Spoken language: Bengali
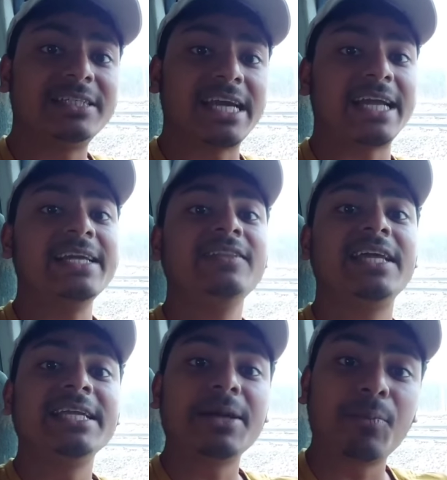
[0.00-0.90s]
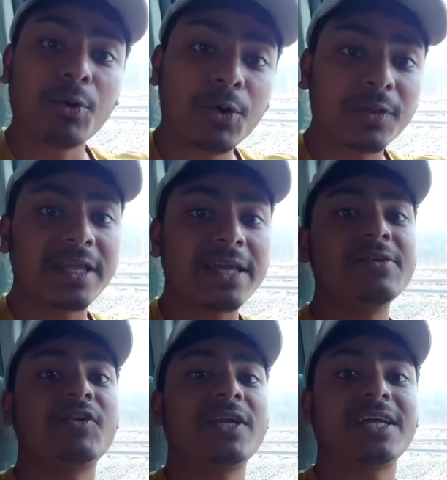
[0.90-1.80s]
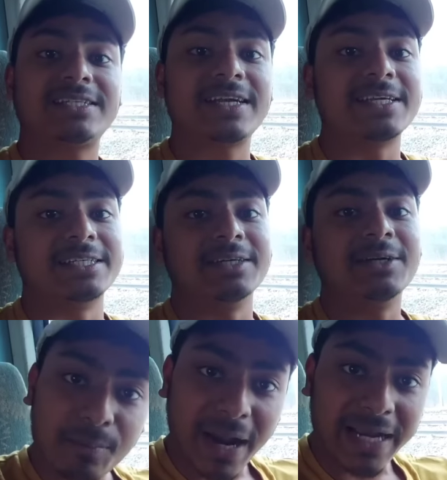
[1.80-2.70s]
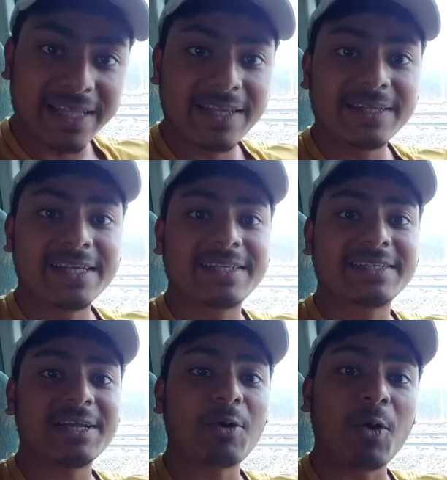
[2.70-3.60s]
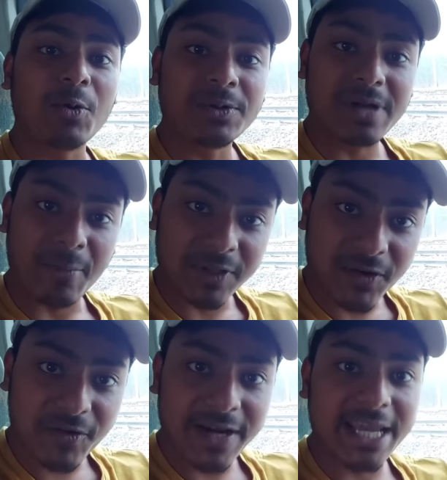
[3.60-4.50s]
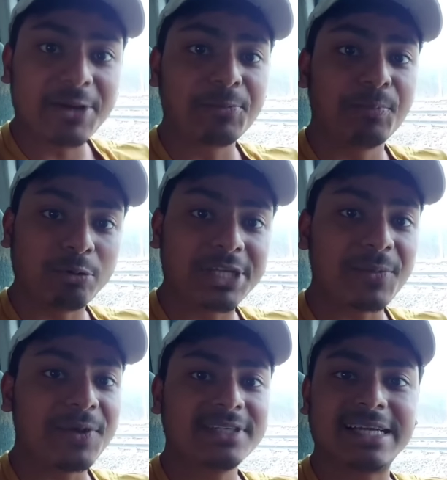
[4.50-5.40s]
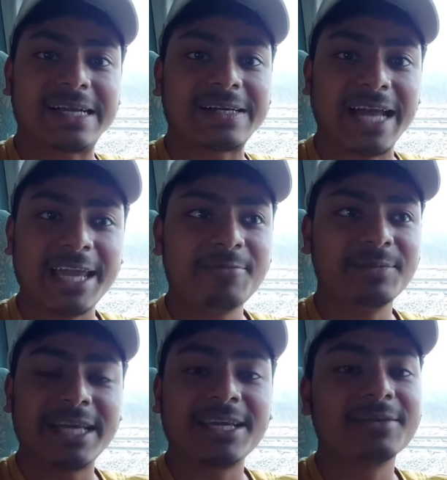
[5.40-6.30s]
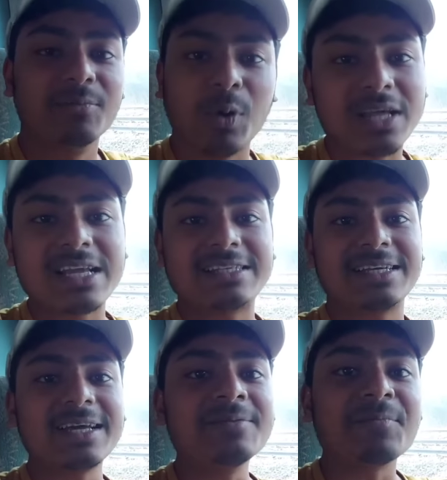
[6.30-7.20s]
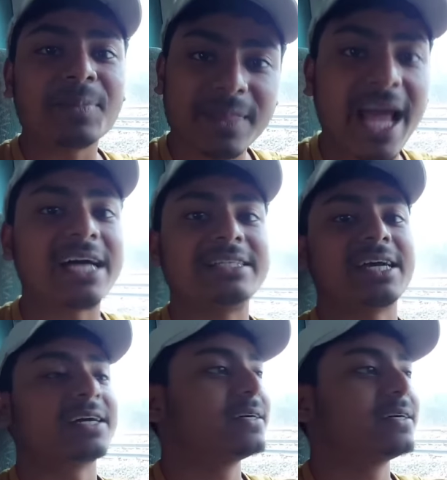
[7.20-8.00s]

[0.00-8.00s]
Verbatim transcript: সেখানে তিনটে পনেরোতে ট্রেনটা ছেড়েছে বাকি তিনটে স্টেশনে কখন আমাদের ট্রেন গিয়ে পৌঁছাবে সেটার টাইম ঠিক বলা যাচ্ছে না দেখা যাক